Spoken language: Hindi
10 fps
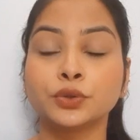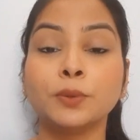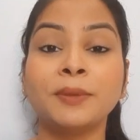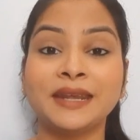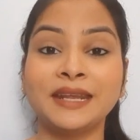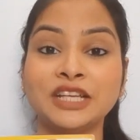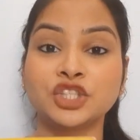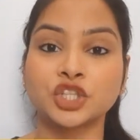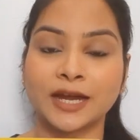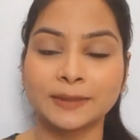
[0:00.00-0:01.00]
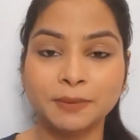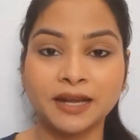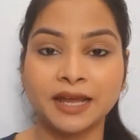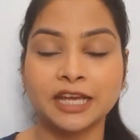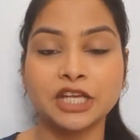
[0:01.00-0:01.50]
तो मैंने एक चार्ट
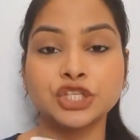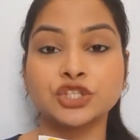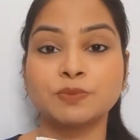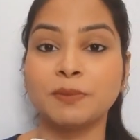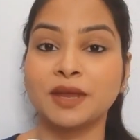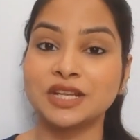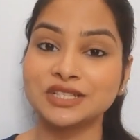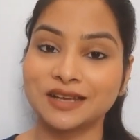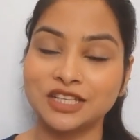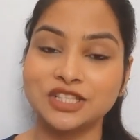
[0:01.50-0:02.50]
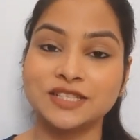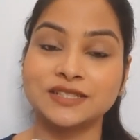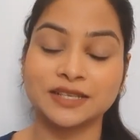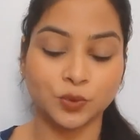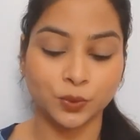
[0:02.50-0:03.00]
बनाया है जिसमें मैंने सारी
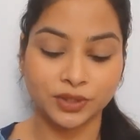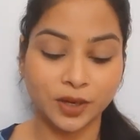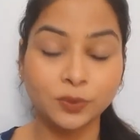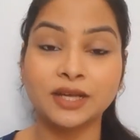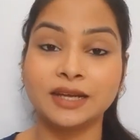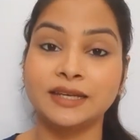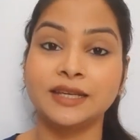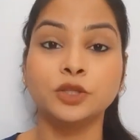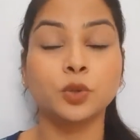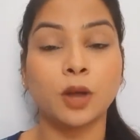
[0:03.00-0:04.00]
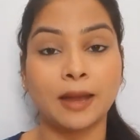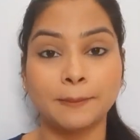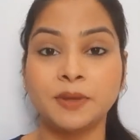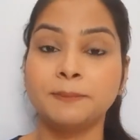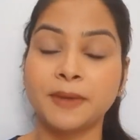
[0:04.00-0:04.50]
चीज़ें नोट डाउन कर ली हैं तो आप
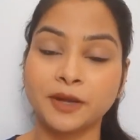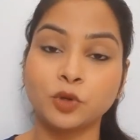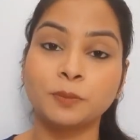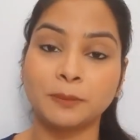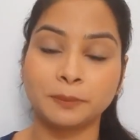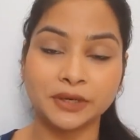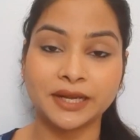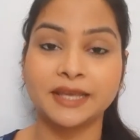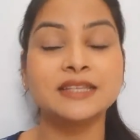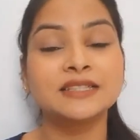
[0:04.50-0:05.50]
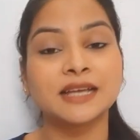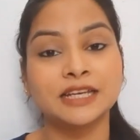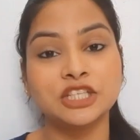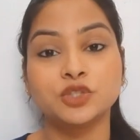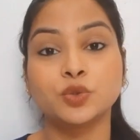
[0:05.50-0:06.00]
भी पेन और पेपर लेके इन
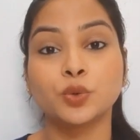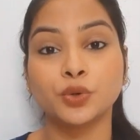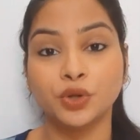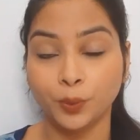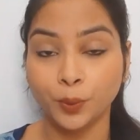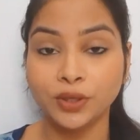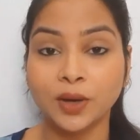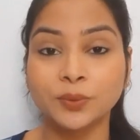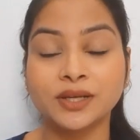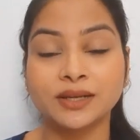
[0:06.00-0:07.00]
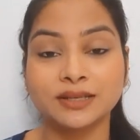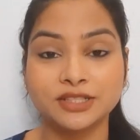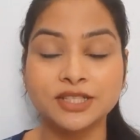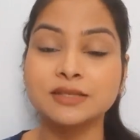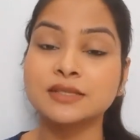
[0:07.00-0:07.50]
सारी चीज़ों को नोट डाउन कर
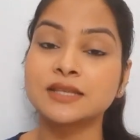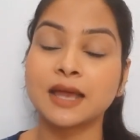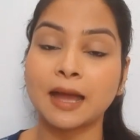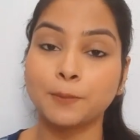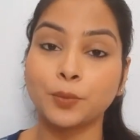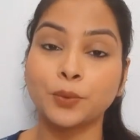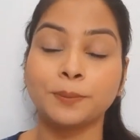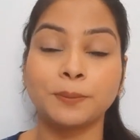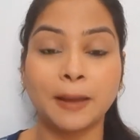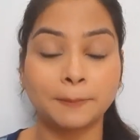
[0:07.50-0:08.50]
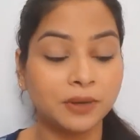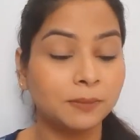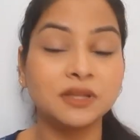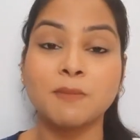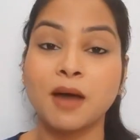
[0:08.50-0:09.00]
लीजिए जिससे आपको आपके
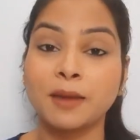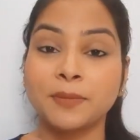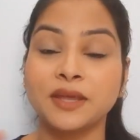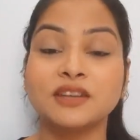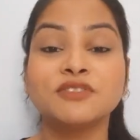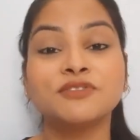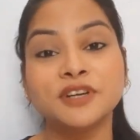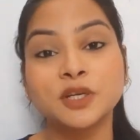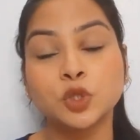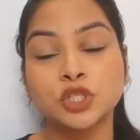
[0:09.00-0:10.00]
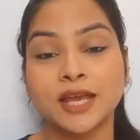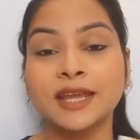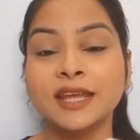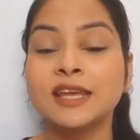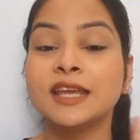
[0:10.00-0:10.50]
भी दिमाग में एकदम फिट हो
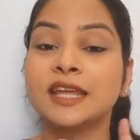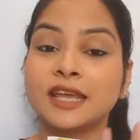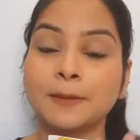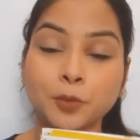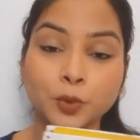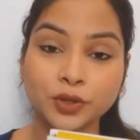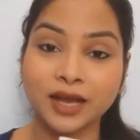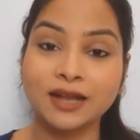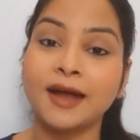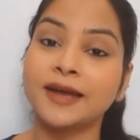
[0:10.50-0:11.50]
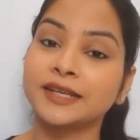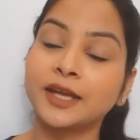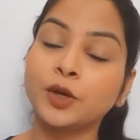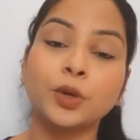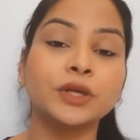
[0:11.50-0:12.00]
जाए कि आपको क्या खाना
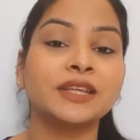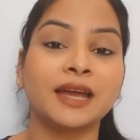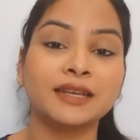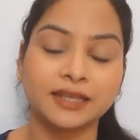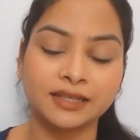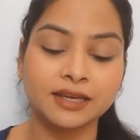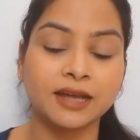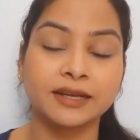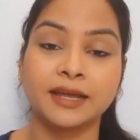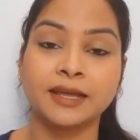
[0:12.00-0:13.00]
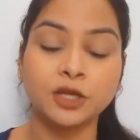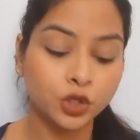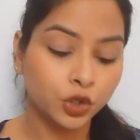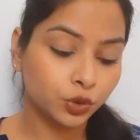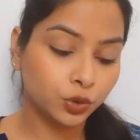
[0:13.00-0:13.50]
है और क्या नहीं खाना है
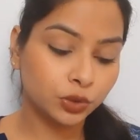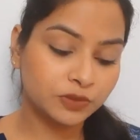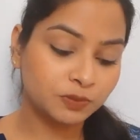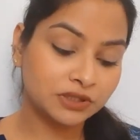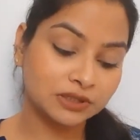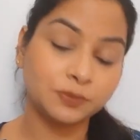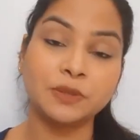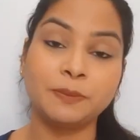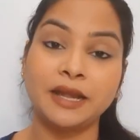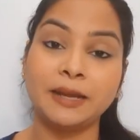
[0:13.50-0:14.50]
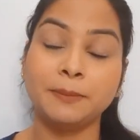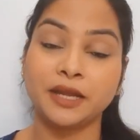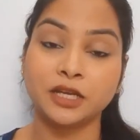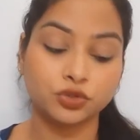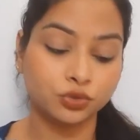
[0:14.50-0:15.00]
तो इसमें सबसे पहले
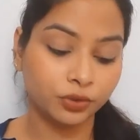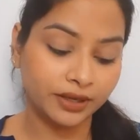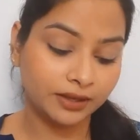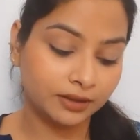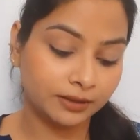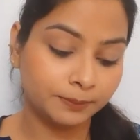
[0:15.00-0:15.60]
मैंने जो एक